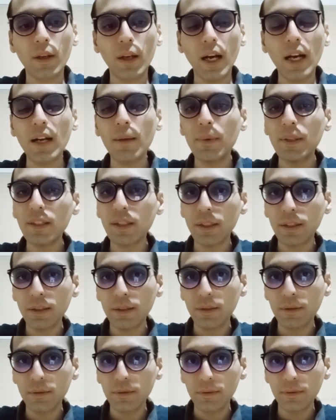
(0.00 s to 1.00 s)
أنا
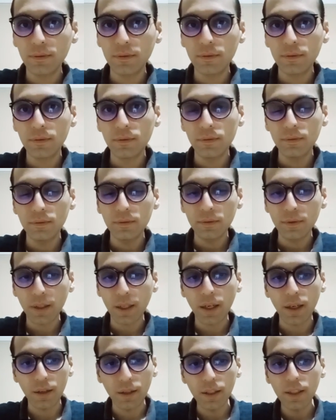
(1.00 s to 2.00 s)
مثلا
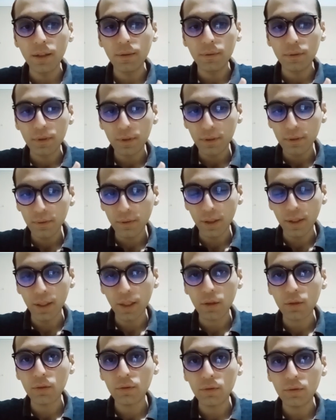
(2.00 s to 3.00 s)
خريج
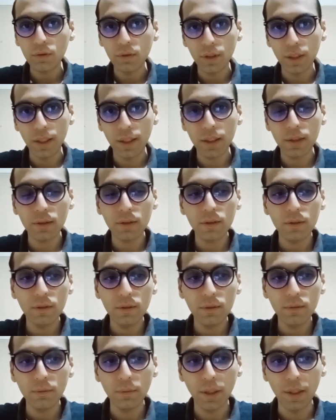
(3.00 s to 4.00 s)
فليكن كلية
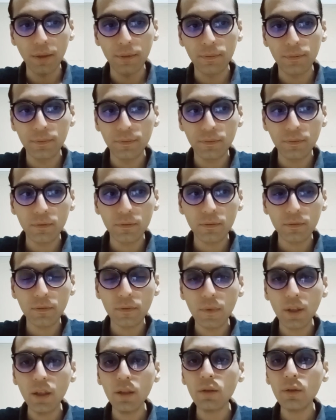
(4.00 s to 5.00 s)
ما
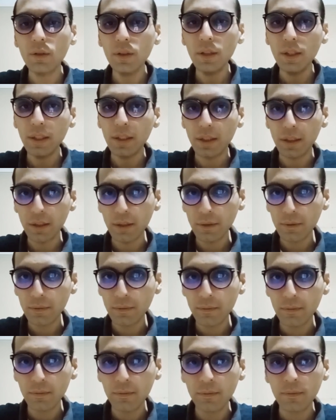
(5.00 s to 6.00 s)
الكلية دي
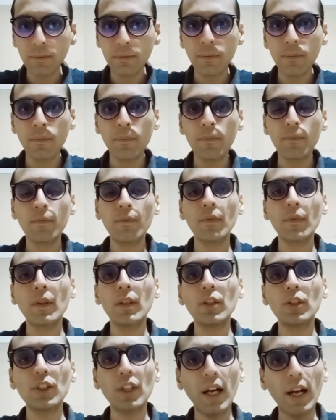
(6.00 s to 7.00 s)

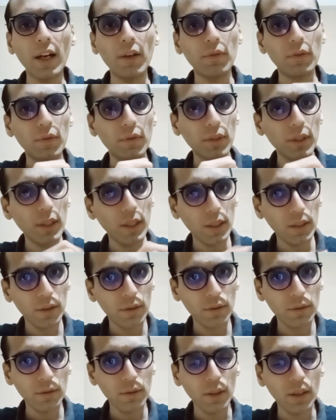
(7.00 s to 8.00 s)
شغفي فيها
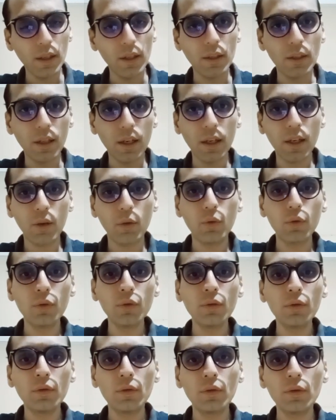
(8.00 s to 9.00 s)
إن أنا
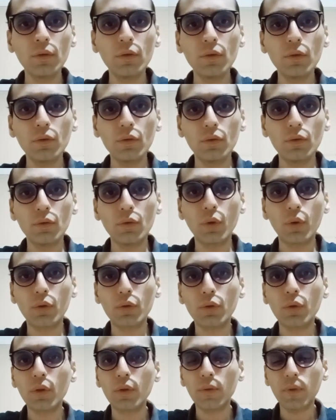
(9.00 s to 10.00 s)
أكون
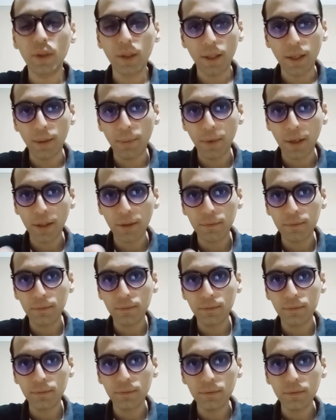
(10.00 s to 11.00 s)
دكتور في الجامعة
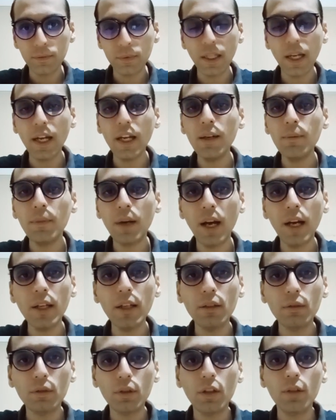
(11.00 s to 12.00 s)
ده حلم
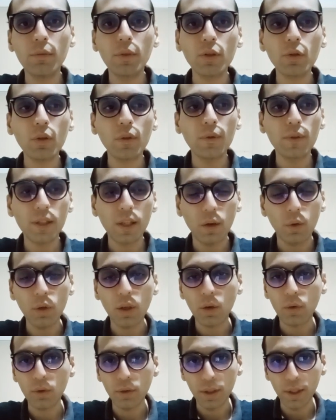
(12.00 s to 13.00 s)
أي طالب يدخل في سنة أولى
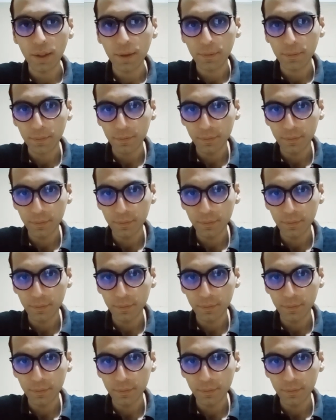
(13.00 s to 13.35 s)
كلية